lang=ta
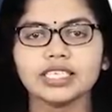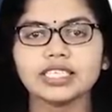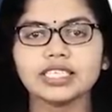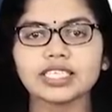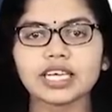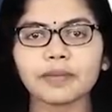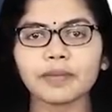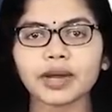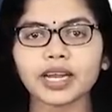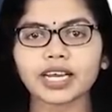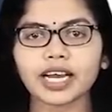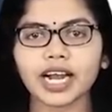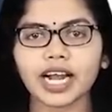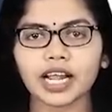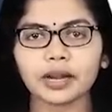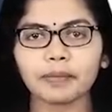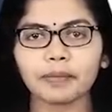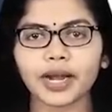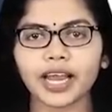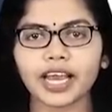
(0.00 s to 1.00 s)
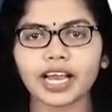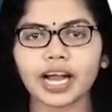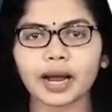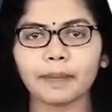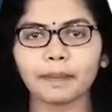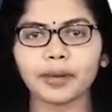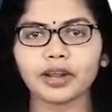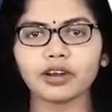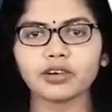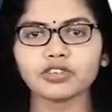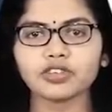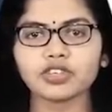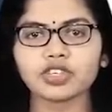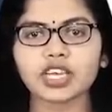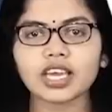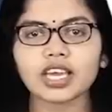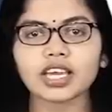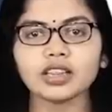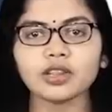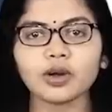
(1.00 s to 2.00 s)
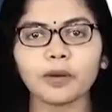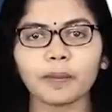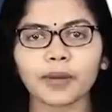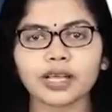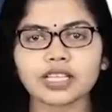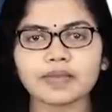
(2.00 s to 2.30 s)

ஜெர்மன் கடற்படை கப்பல் ஒன்று இந்தோ